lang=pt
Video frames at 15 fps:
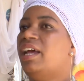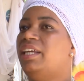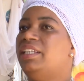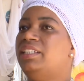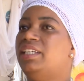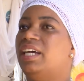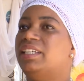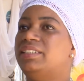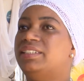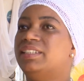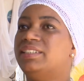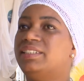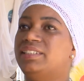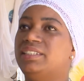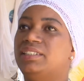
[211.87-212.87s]
E aí
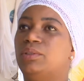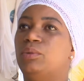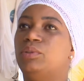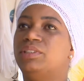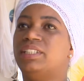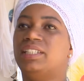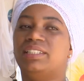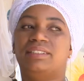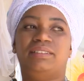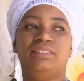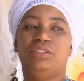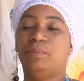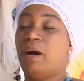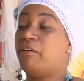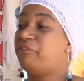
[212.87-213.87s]
assim usa
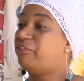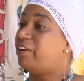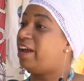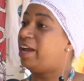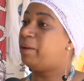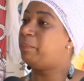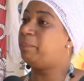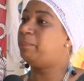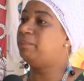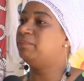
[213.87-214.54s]
de má fé,